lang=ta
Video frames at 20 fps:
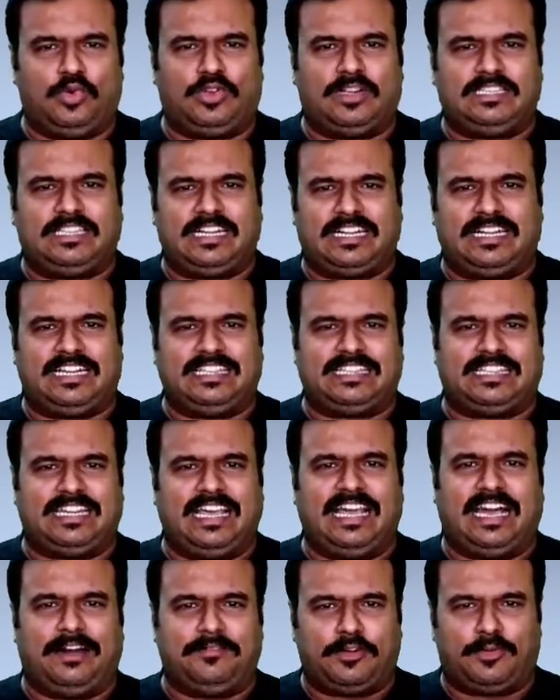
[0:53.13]
ஒரு
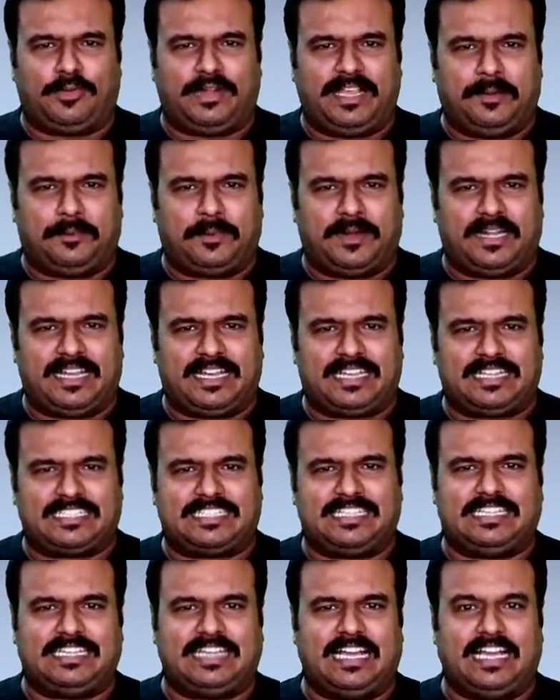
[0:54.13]
தருணத்தில் அவருடைய பண
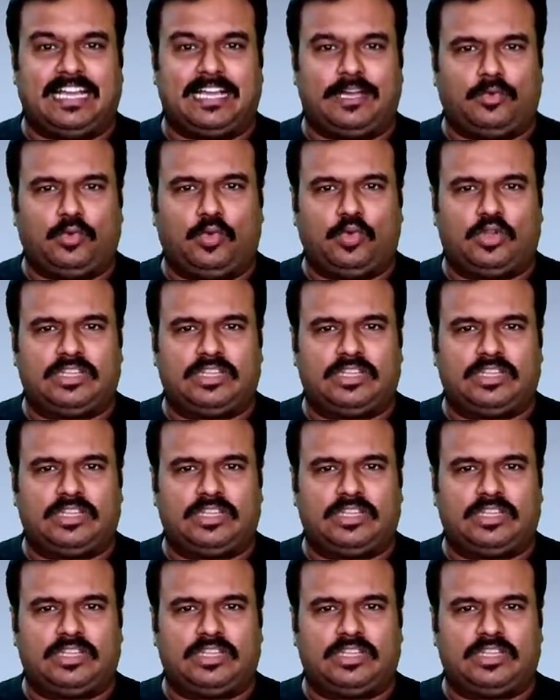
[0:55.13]
கஷ்டத்துக்காக